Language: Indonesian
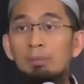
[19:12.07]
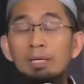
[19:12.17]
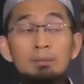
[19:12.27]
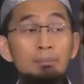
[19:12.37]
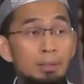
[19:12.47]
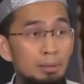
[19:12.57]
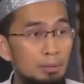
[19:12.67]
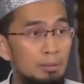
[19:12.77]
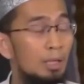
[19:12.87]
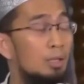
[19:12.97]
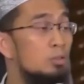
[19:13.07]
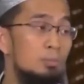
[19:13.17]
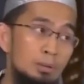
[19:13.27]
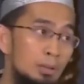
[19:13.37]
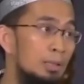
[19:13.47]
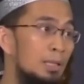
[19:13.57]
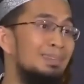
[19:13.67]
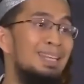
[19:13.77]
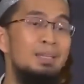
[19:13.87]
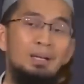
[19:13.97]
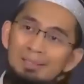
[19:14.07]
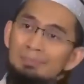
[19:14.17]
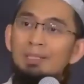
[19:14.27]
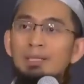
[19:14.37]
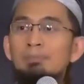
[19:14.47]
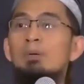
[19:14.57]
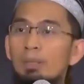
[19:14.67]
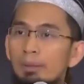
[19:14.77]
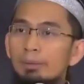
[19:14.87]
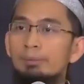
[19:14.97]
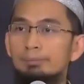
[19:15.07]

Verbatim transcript: main-main jangan cuma dilihat tanyakan pada pawangnya.